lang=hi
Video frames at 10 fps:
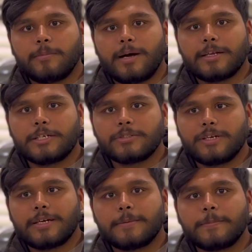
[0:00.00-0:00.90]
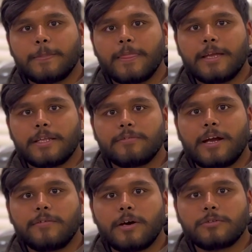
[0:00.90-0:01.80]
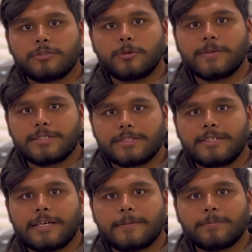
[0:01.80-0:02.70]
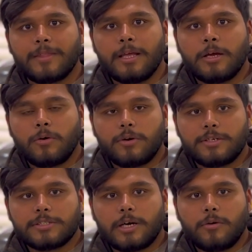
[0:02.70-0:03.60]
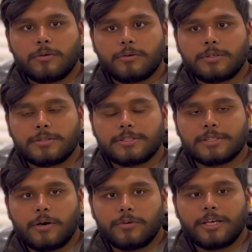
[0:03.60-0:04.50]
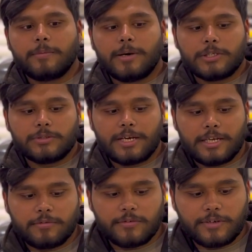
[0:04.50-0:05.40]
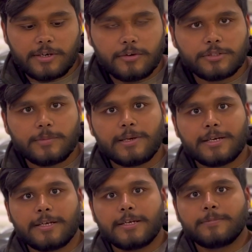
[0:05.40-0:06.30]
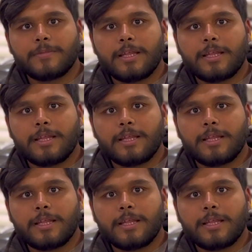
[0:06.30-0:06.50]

मार्केट जो है एटी फाइव थाउजेंड रुपीज़ की है और डिस्काउंट और डिस्काउंट के बाद जो है ये फिफ्टी थाउजेंड में लगी है